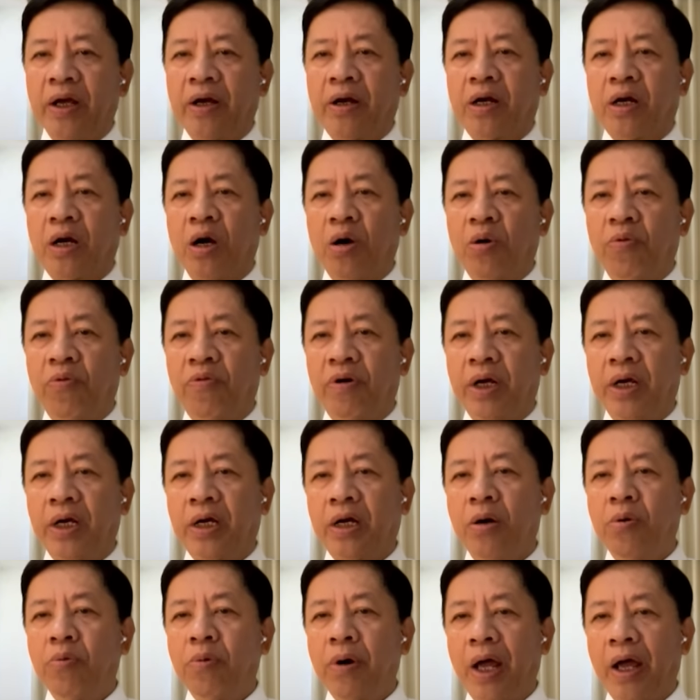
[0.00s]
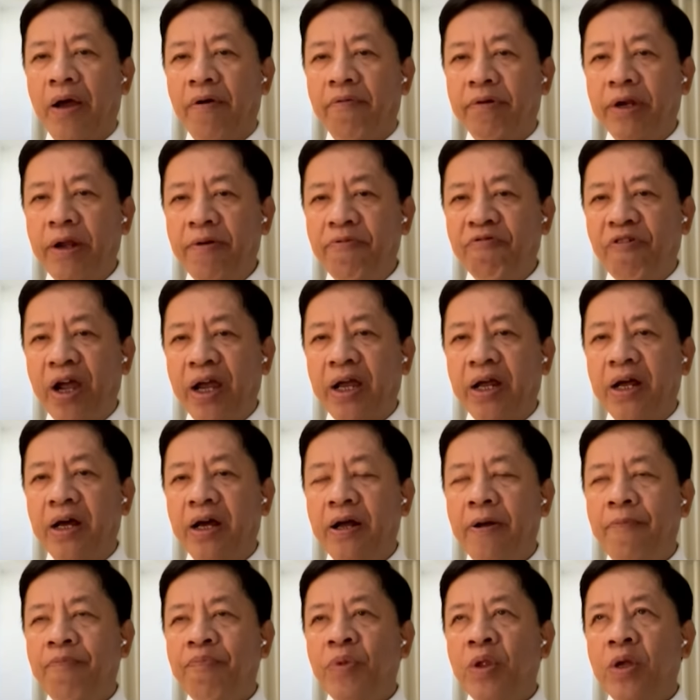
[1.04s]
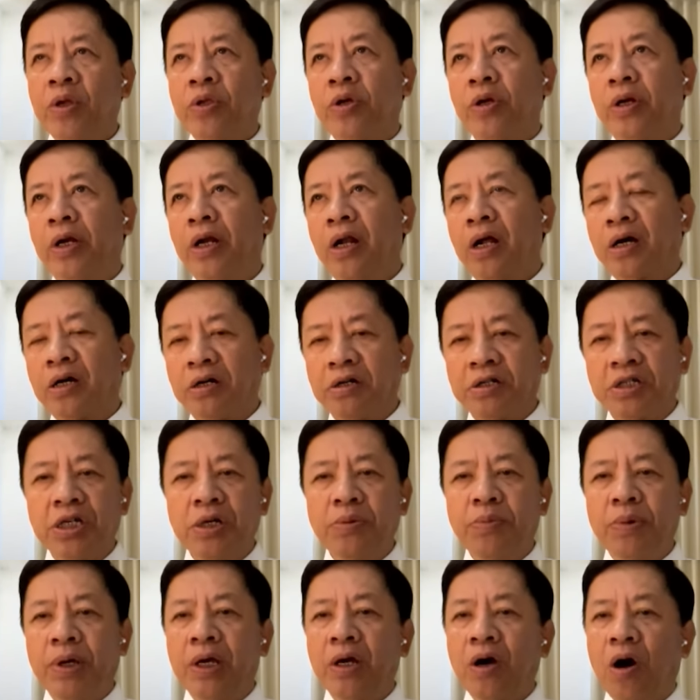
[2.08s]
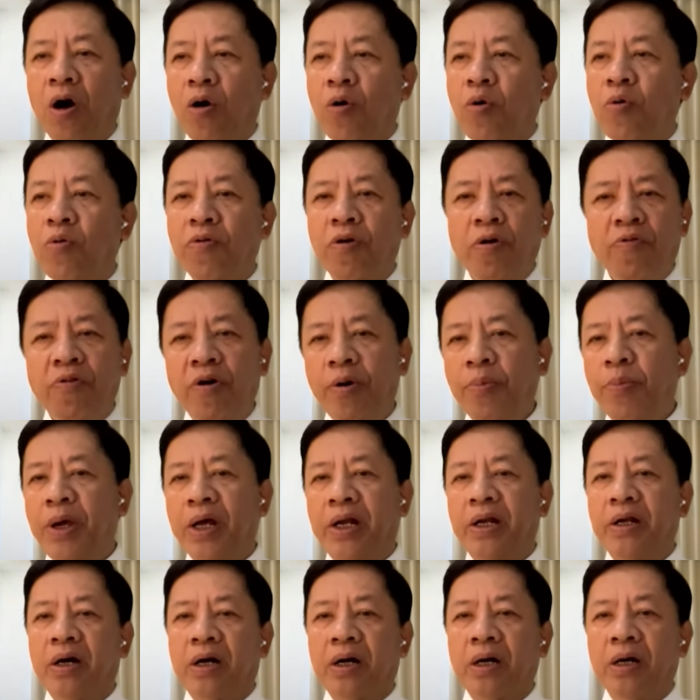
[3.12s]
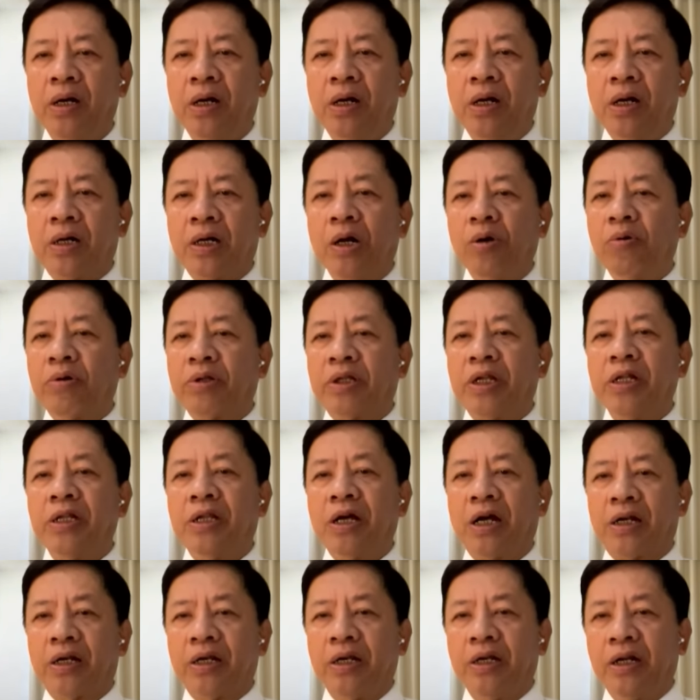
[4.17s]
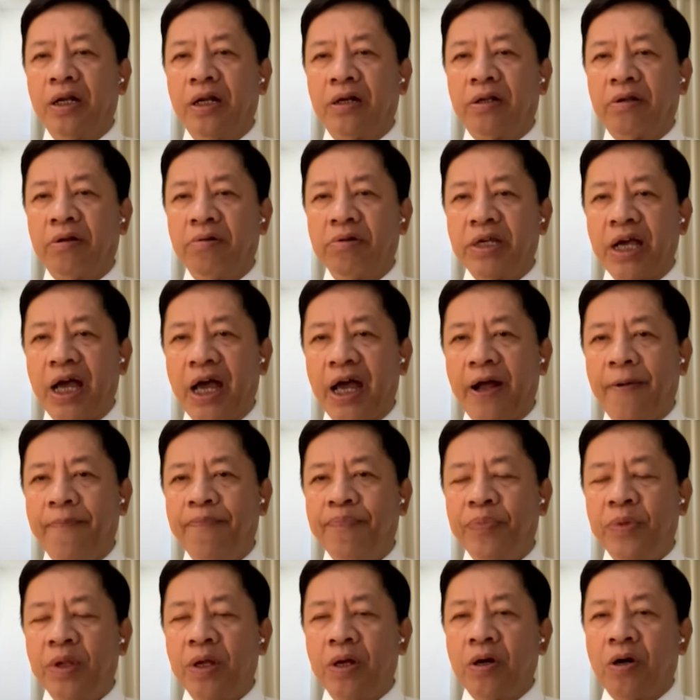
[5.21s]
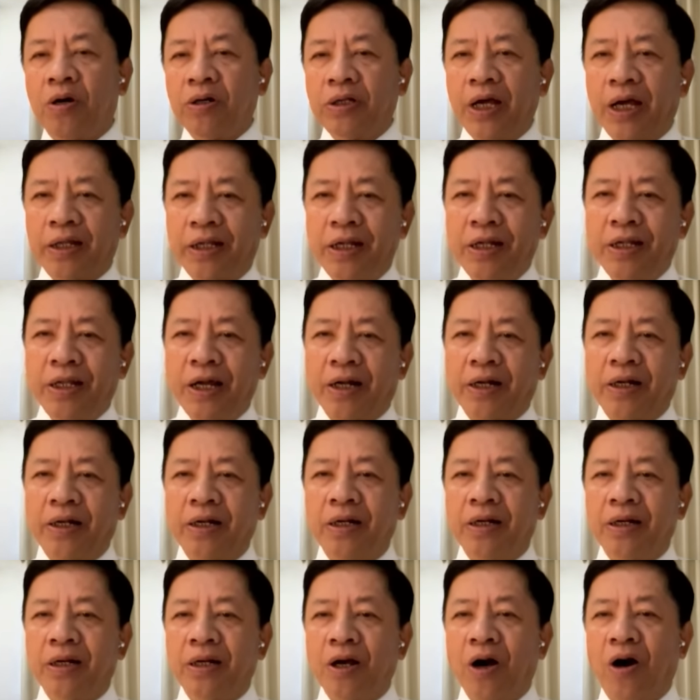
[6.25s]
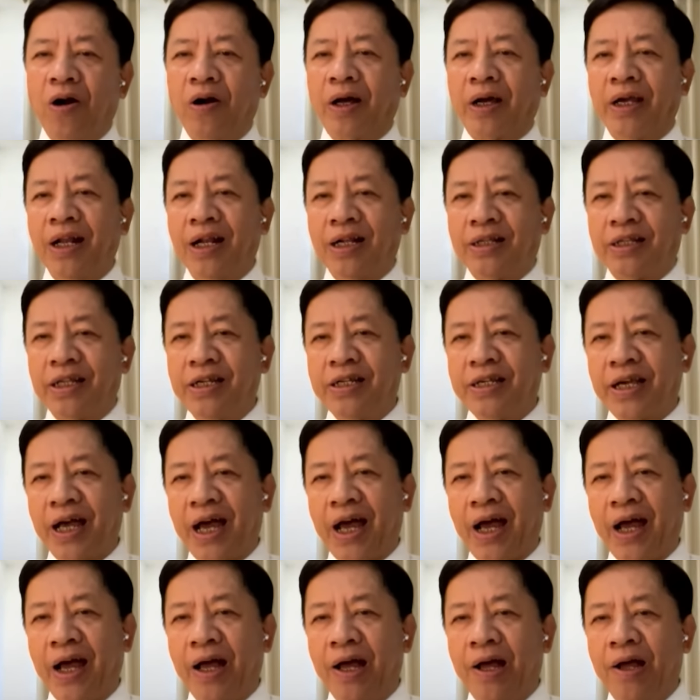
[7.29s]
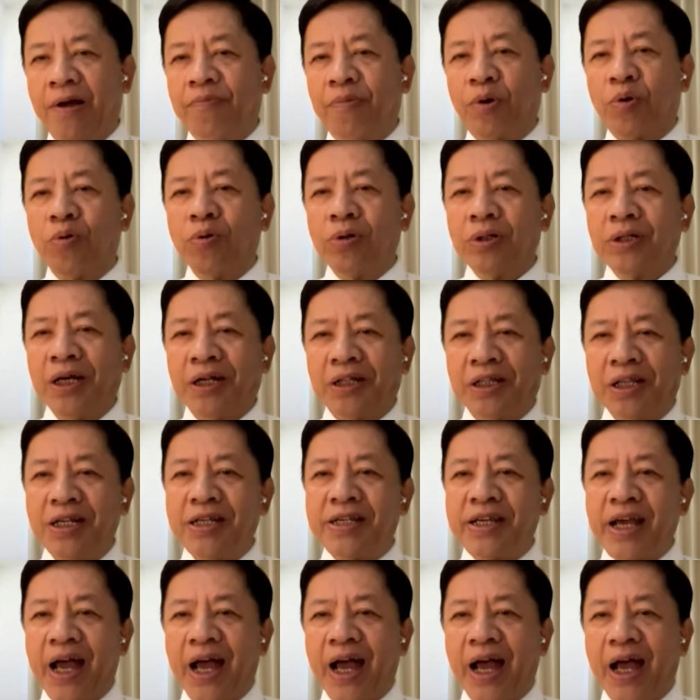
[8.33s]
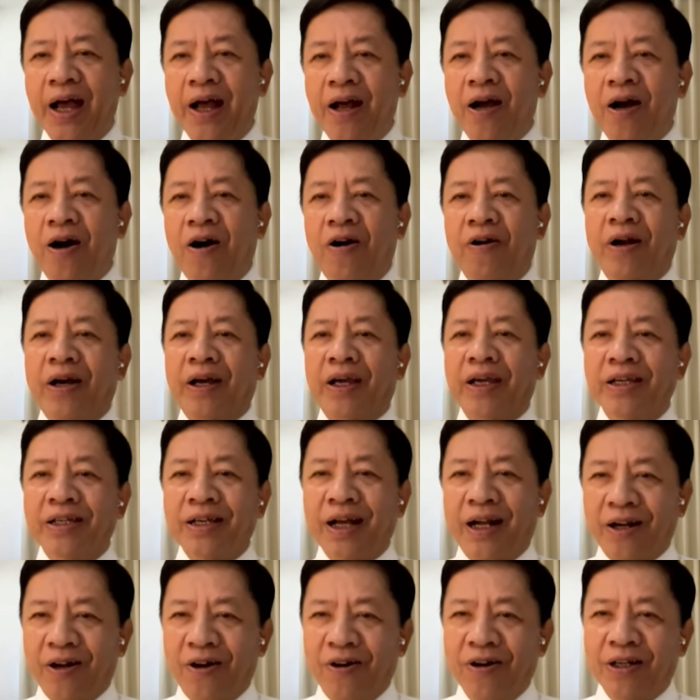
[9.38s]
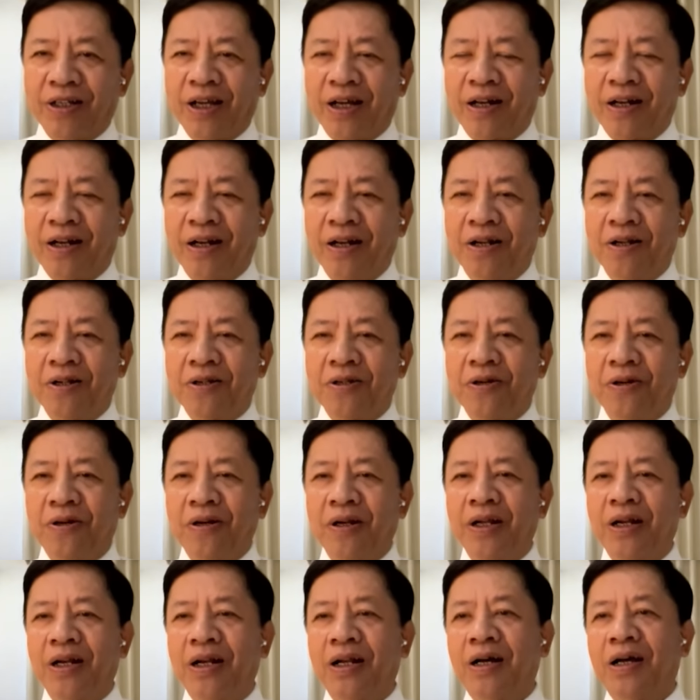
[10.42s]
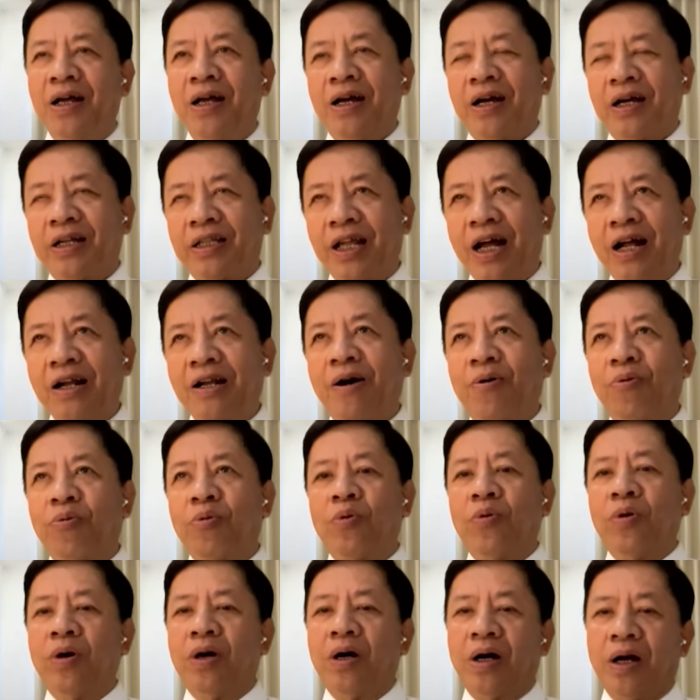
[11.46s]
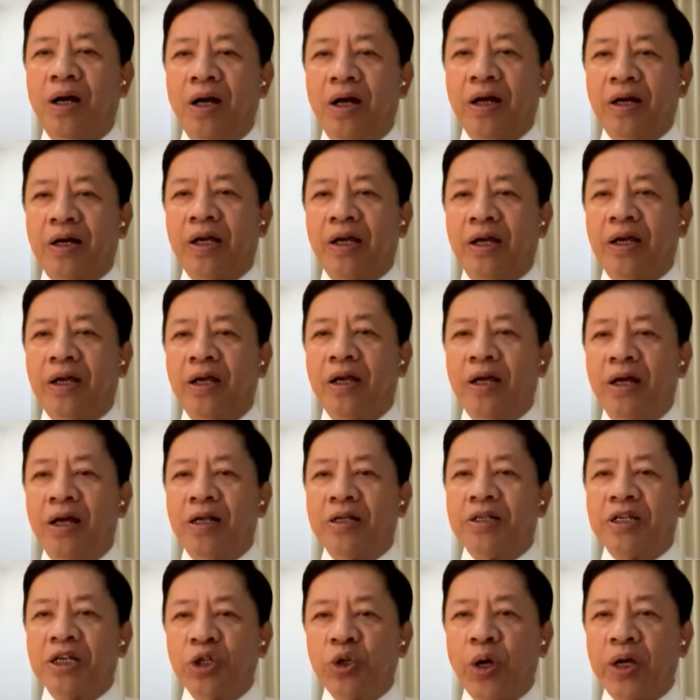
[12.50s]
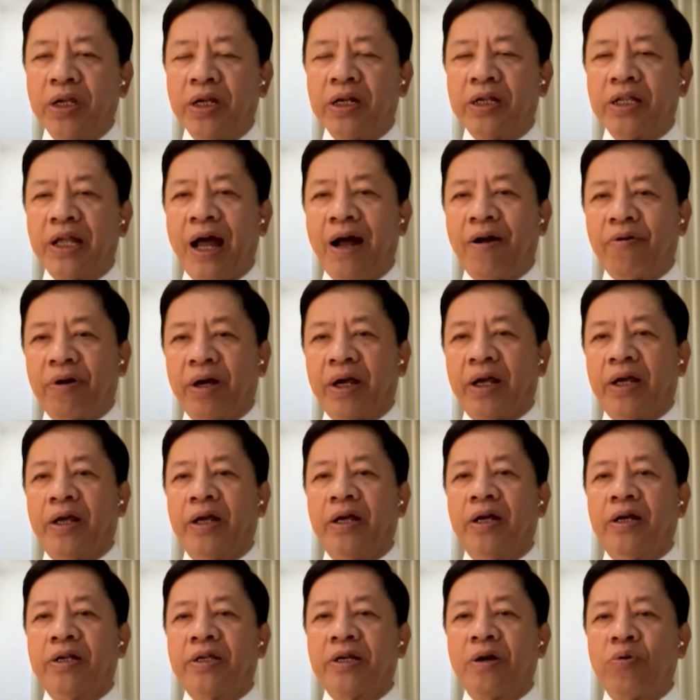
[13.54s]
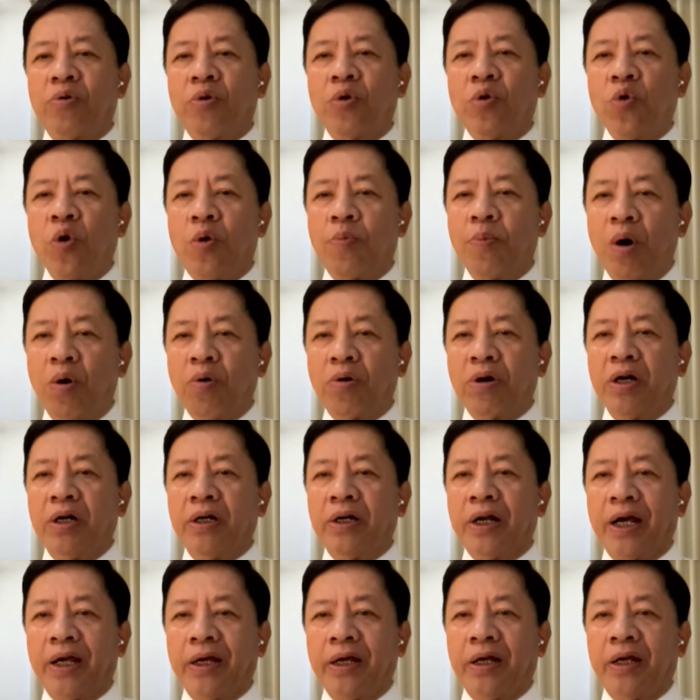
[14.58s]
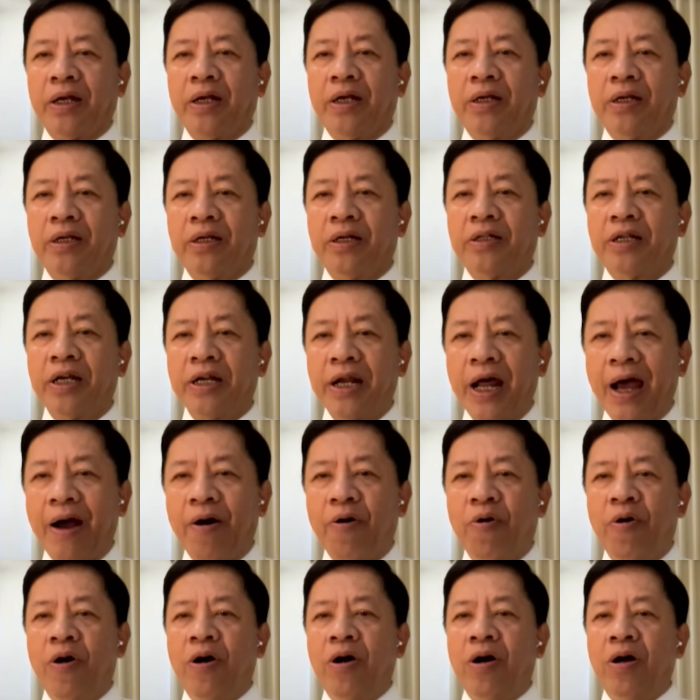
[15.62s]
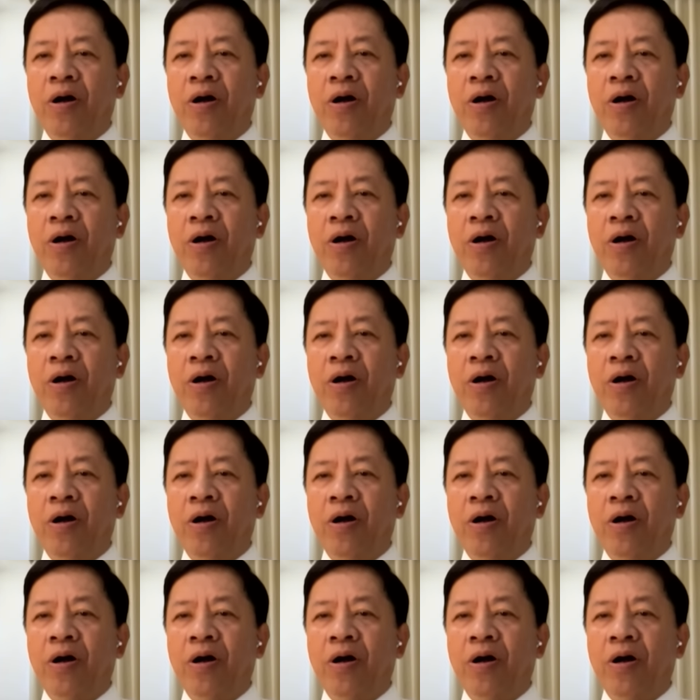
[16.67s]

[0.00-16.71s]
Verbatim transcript: với cộng với công nghệ deepfake nữa cho nên là cử tri mỹ họ cũng không phân biệt được đâu là tin thật đi là tin giả có thể tin thật họ nghĩ là tin giả mà cũng có thể tin giả họ nghĩ rằng đó là thật cho nên là cái tác động của cái trí tuệ nhân tạo này trong cuộc bầu cử này như thế nào